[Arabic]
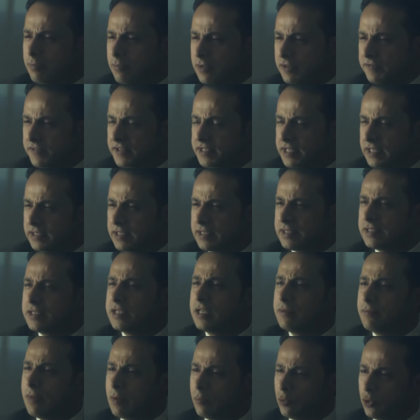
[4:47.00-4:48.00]
من فساد
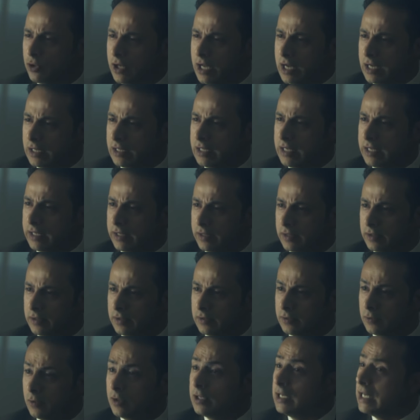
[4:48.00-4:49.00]
الذمم والاخلاق
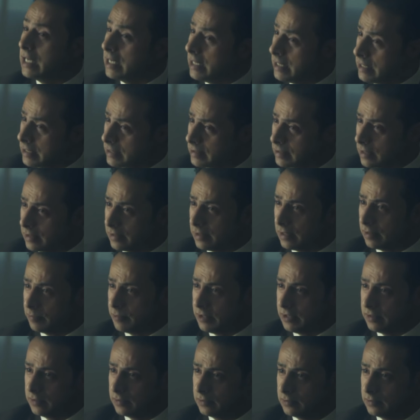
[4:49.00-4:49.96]
ولا ايه يا سيد امين